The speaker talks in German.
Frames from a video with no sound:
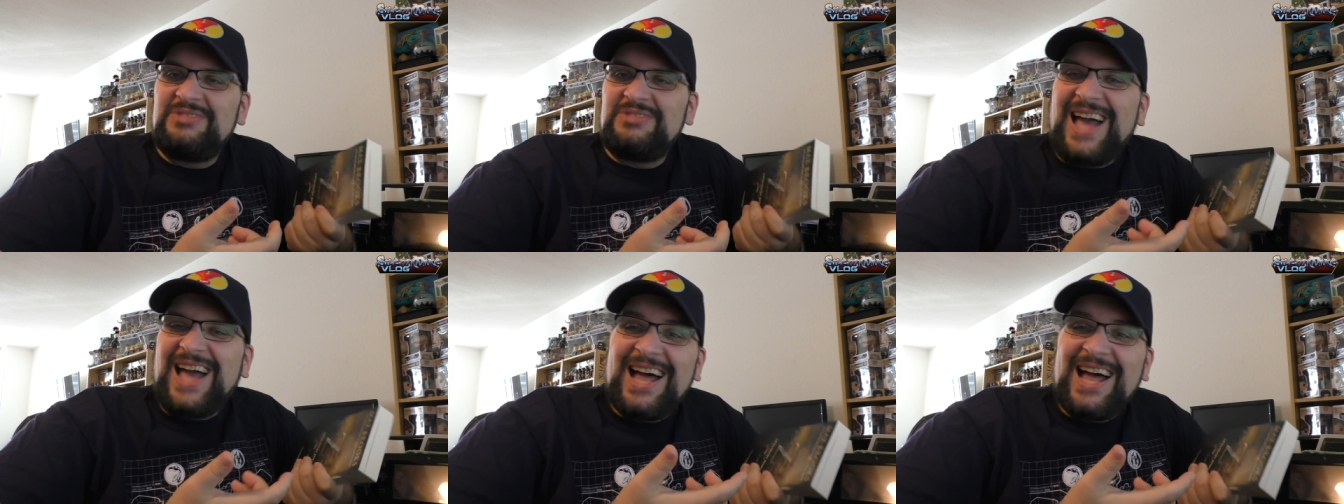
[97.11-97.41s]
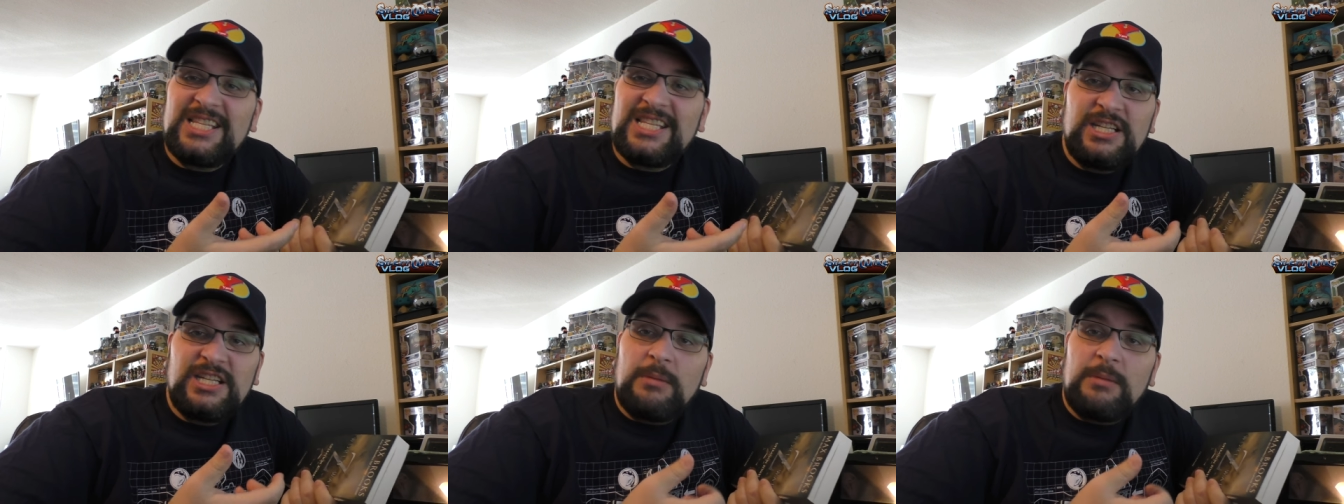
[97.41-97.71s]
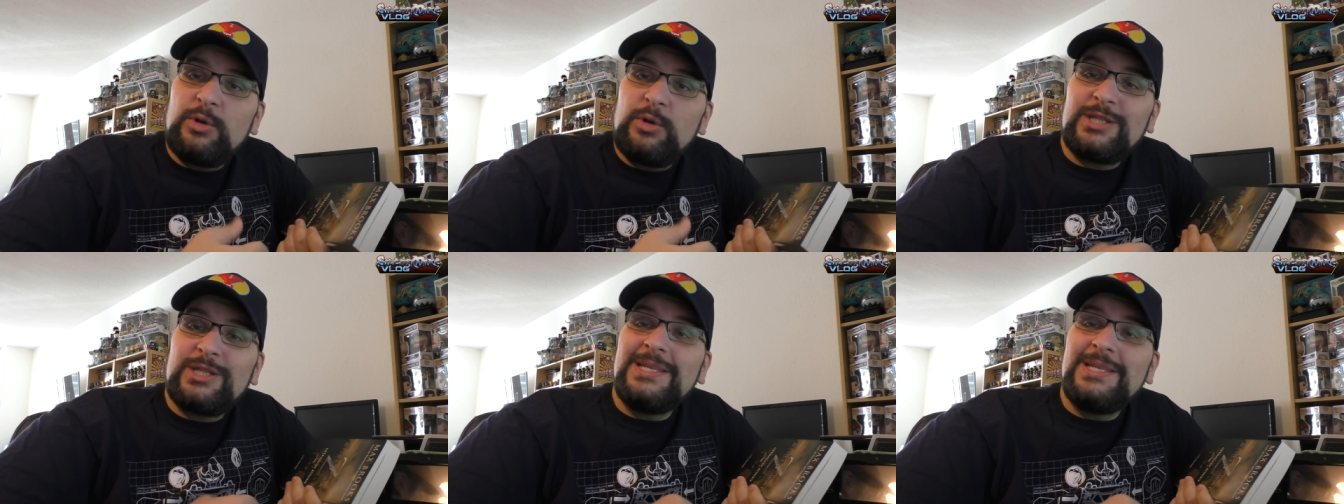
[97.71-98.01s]
da hatten sie
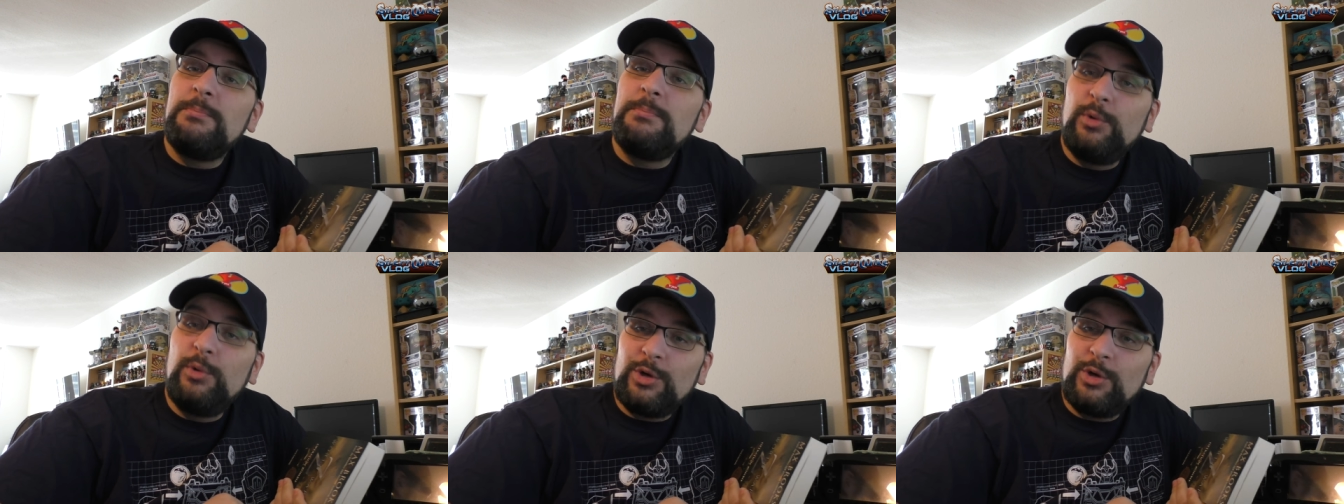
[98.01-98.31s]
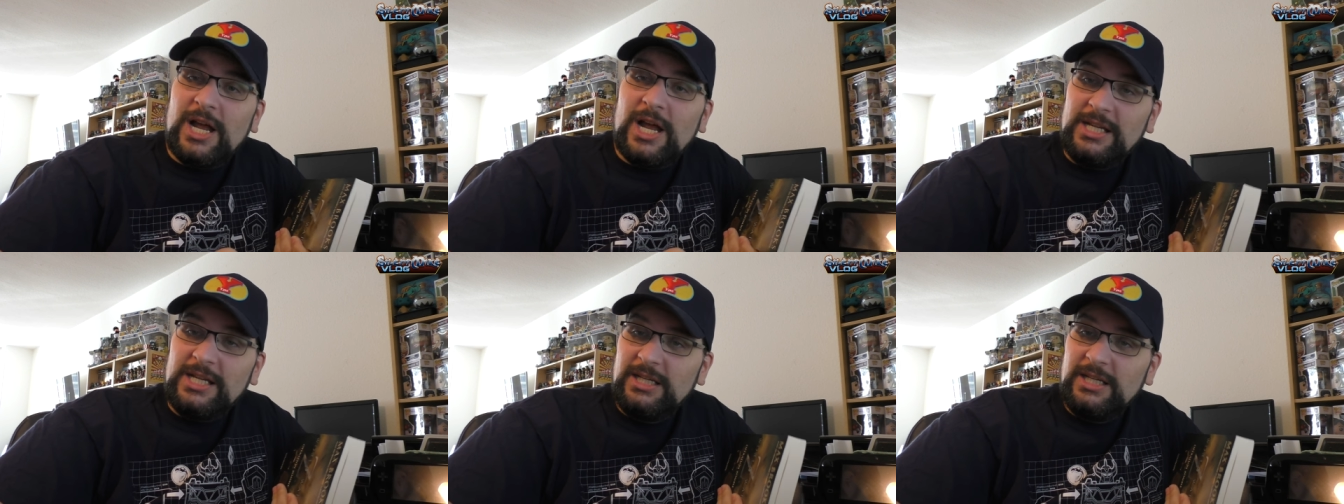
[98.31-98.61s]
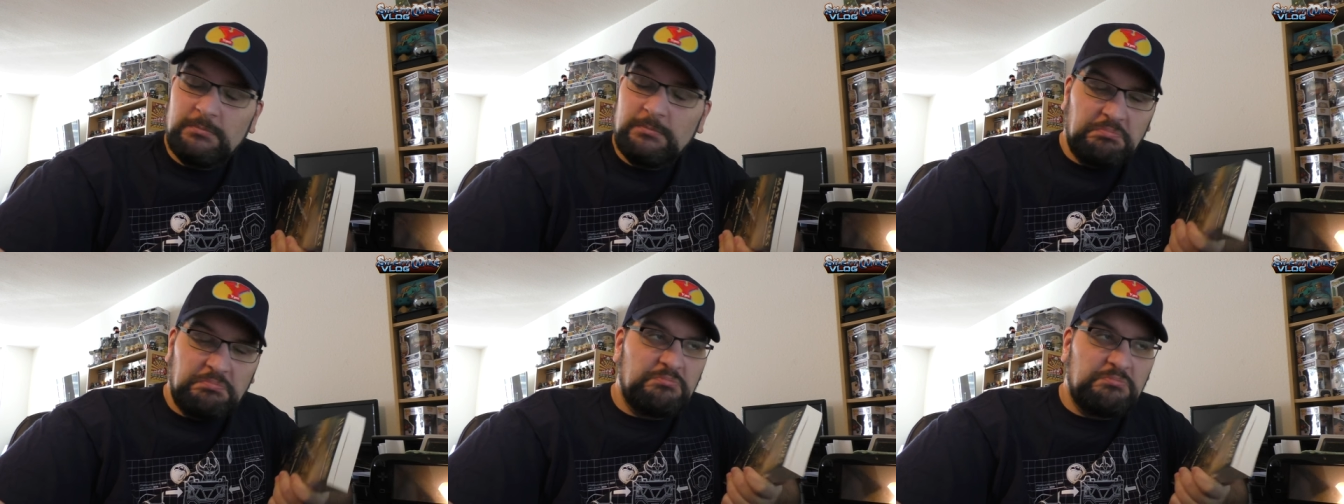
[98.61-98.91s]
dann plötzlich Bücher
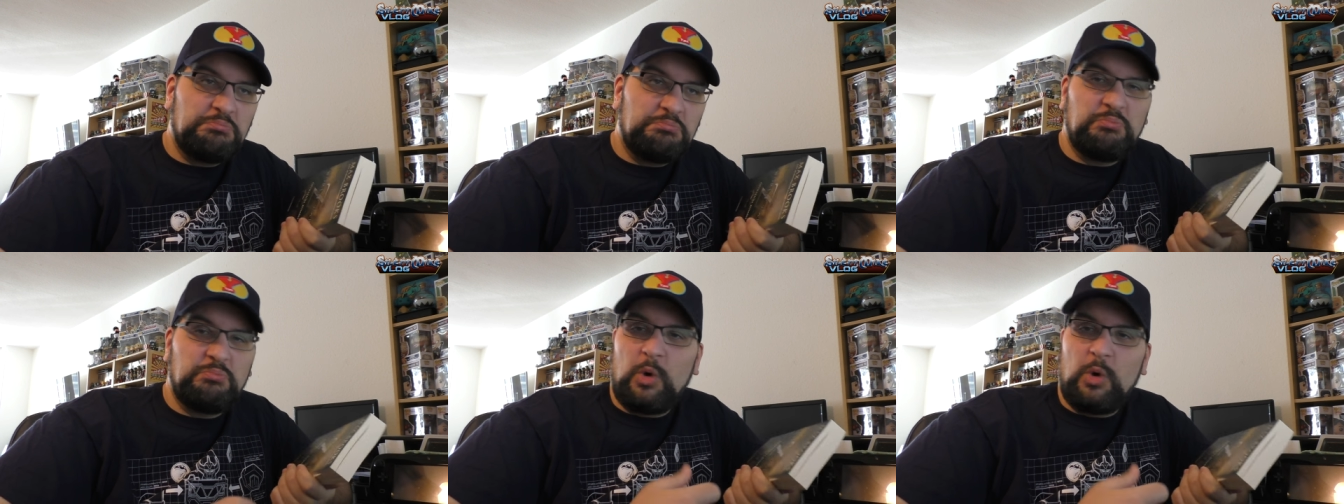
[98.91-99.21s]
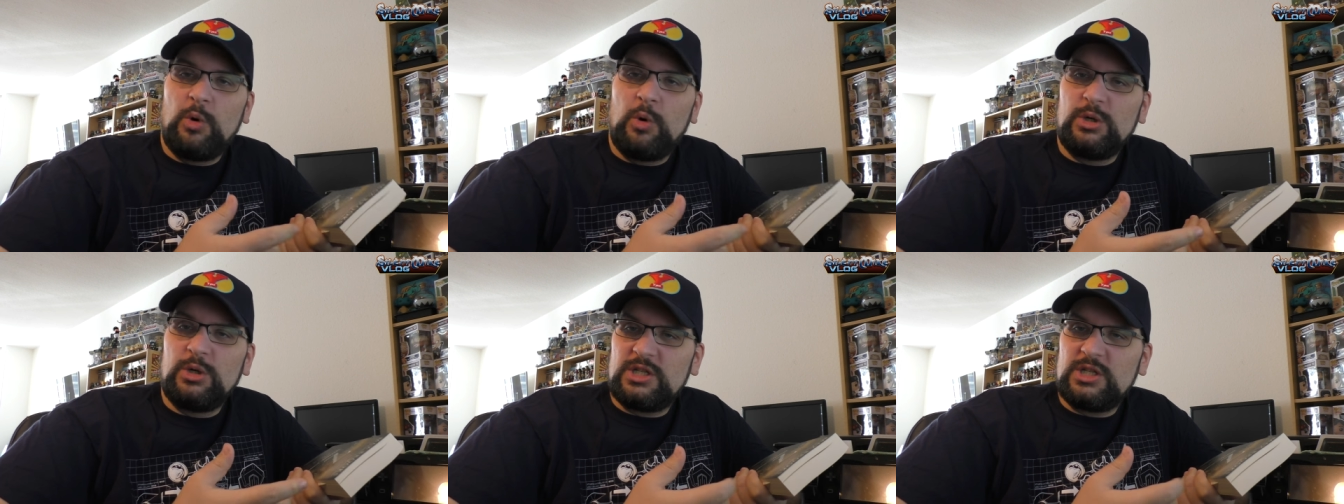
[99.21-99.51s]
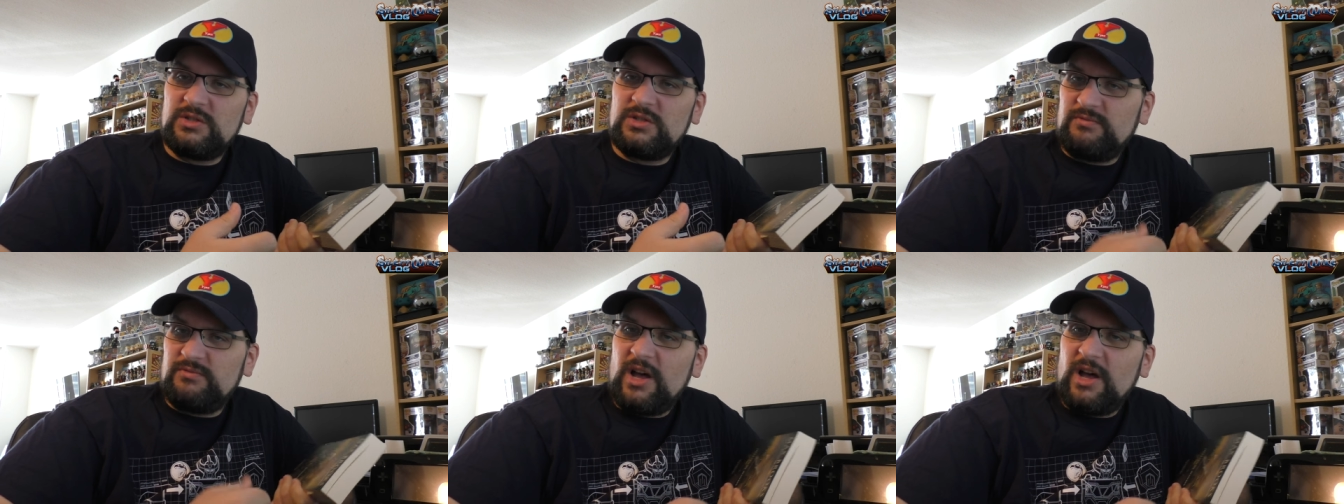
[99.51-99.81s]
liegen und
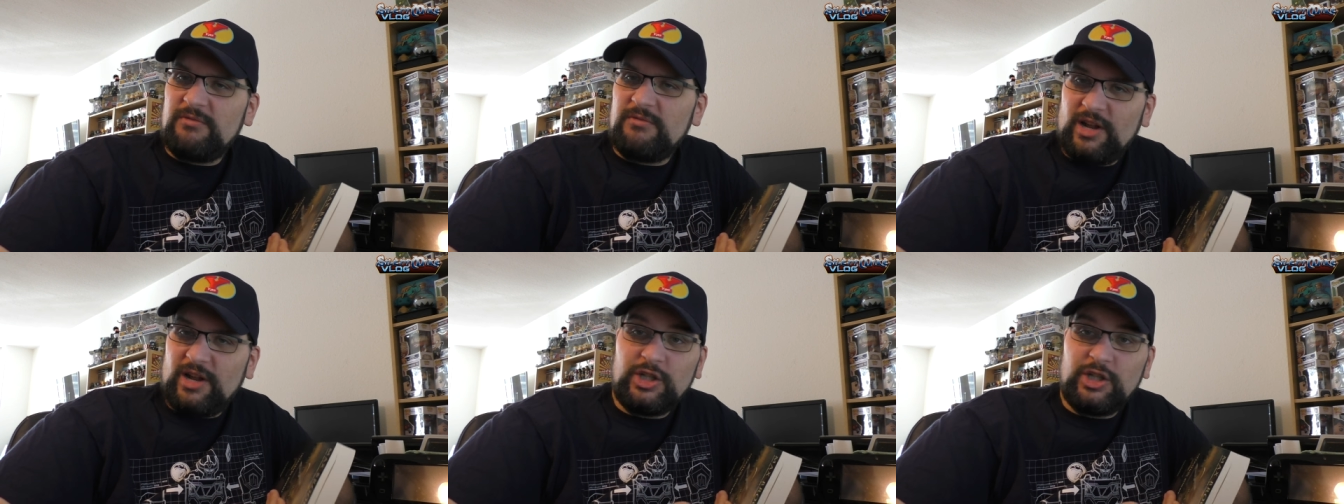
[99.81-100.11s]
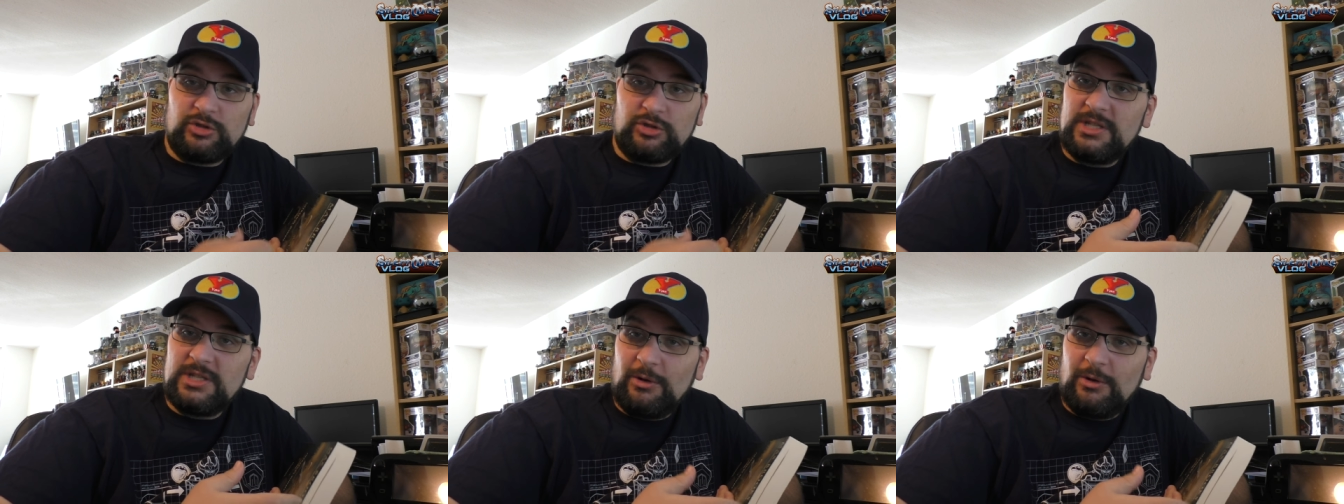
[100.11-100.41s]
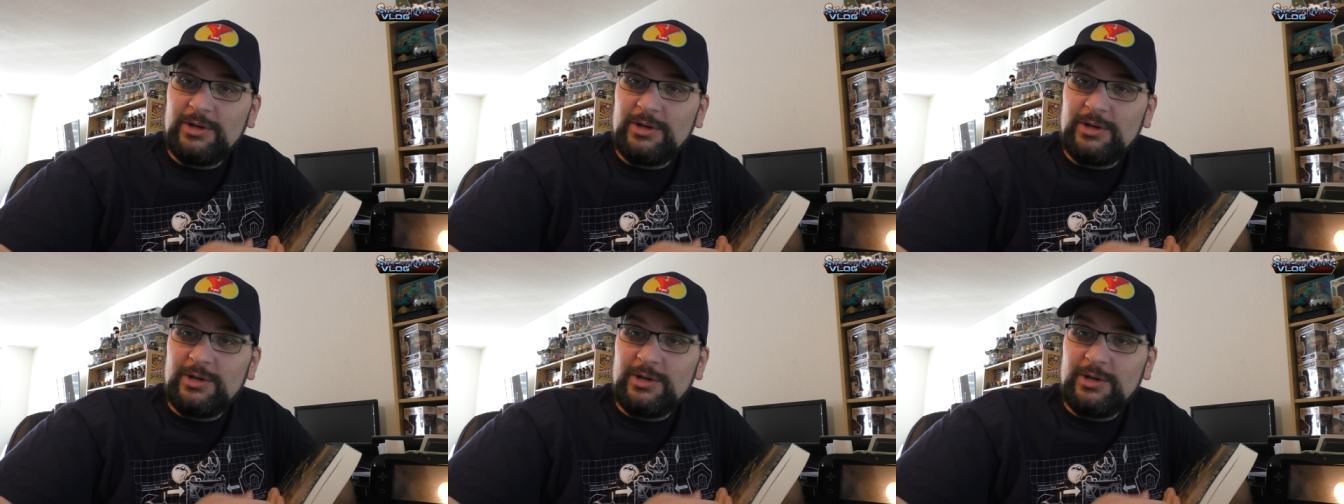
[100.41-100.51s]
das war, fand ich schon sehr